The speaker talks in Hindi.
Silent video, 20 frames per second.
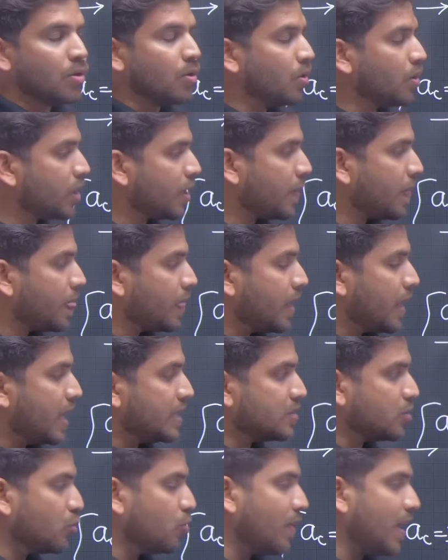ओके
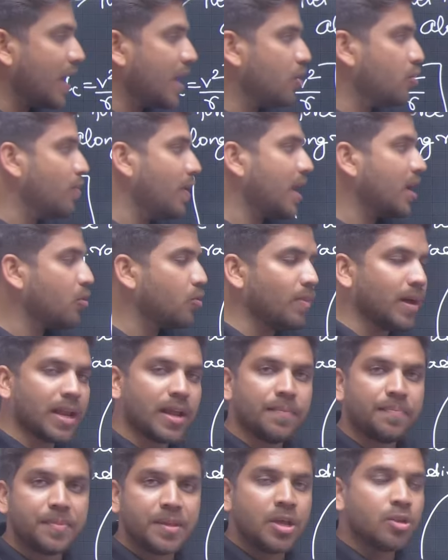ऐसे घुमा रहा है घुमा रहा है घुमा
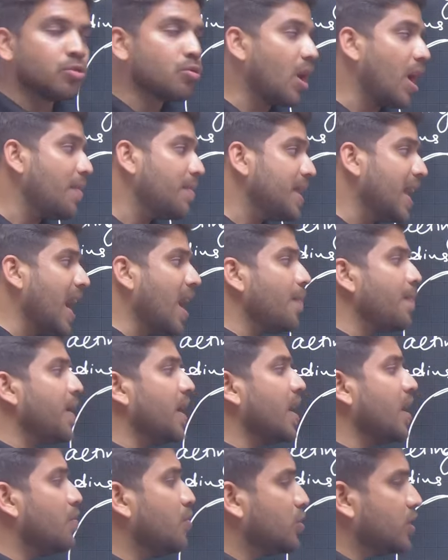रहा है तो अब यहां पे
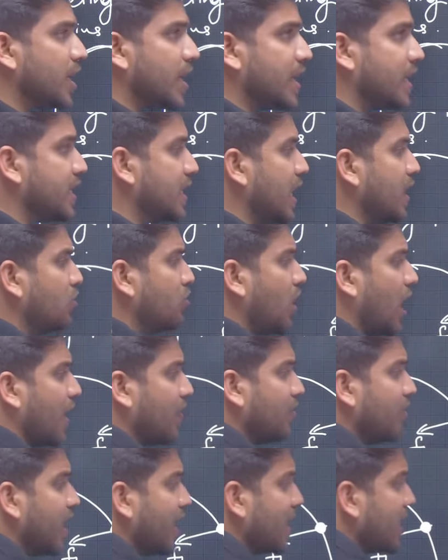अगर हम लोग देखने जाए तो
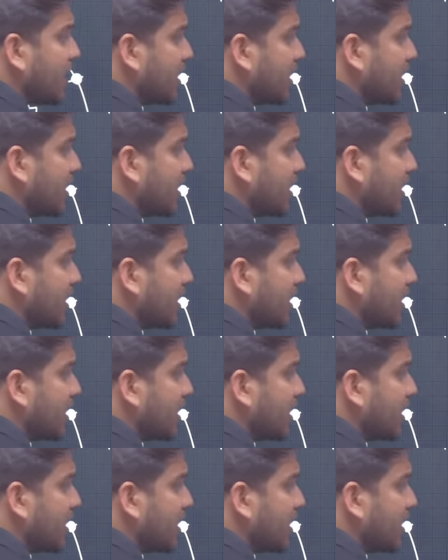अंदर की